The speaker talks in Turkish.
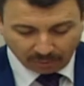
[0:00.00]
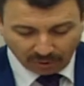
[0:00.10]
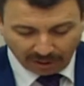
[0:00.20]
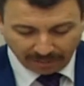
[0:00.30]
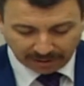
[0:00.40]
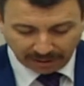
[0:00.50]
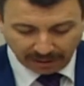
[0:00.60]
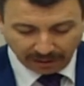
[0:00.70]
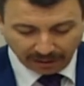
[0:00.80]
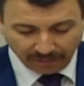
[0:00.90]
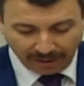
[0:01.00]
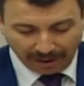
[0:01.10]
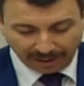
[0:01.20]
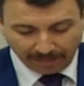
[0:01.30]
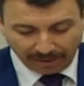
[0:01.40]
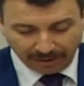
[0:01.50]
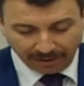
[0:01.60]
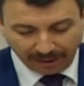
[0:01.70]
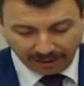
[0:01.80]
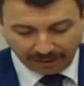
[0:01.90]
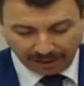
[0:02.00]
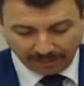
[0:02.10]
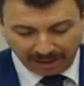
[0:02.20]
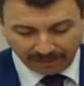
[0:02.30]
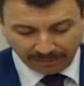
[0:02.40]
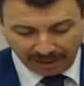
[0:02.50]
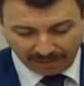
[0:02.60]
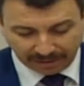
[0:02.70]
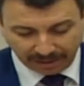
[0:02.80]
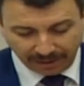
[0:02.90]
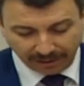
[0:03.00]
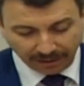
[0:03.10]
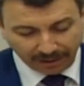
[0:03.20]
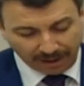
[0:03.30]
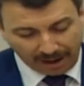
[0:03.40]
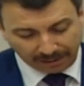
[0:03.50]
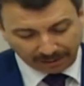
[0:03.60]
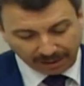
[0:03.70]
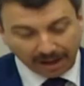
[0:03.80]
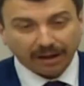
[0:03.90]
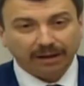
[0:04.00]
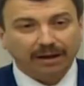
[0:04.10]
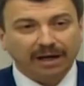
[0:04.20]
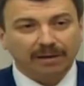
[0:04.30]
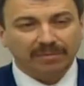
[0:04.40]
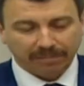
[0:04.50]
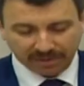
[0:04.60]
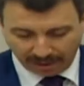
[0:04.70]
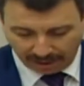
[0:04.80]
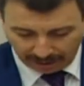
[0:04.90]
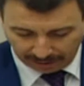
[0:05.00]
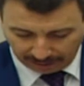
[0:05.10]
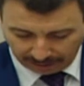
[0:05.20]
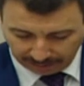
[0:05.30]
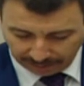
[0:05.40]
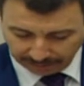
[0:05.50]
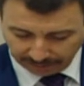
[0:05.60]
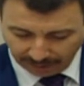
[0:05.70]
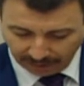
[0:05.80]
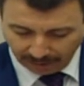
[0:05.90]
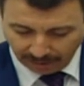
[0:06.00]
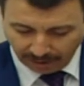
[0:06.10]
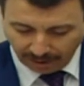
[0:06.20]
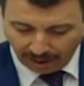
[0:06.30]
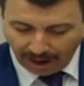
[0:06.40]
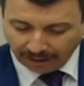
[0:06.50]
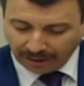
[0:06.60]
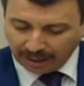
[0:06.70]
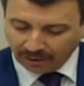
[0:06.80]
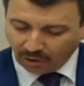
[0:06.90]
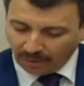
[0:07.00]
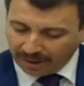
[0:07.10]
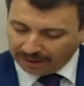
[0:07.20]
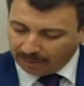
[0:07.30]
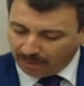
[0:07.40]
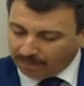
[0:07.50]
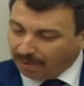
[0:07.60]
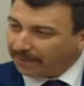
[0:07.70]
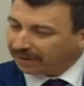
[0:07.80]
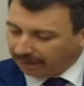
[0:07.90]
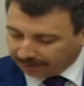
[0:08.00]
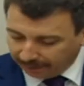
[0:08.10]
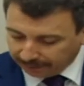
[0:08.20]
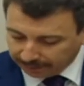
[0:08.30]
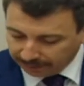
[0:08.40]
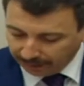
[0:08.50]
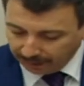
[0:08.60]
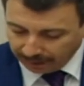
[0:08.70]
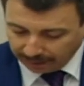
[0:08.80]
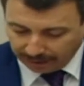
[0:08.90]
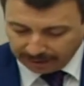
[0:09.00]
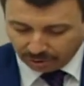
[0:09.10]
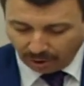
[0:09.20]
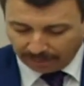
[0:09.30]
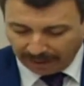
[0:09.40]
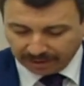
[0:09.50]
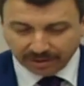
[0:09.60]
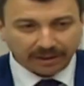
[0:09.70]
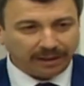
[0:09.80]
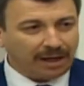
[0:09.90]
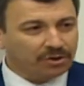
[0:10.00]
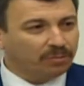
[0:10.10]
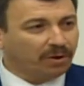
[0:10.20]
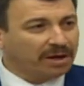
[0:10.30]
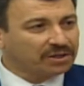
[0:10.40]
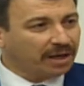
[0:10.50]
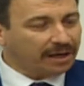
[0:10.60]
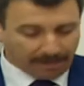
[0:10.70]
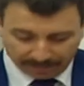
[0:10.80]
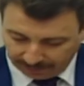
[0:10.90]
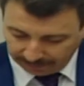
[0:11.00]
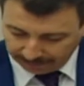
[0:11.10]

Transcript: gürlemesi ve AKP'nin yenileri benim demesi adeta kara bir mize haline geldi. Ankara'nın göbeğinde bomba patladı. Kriz toplantısını yine Cumhurbaşkanı yaptı.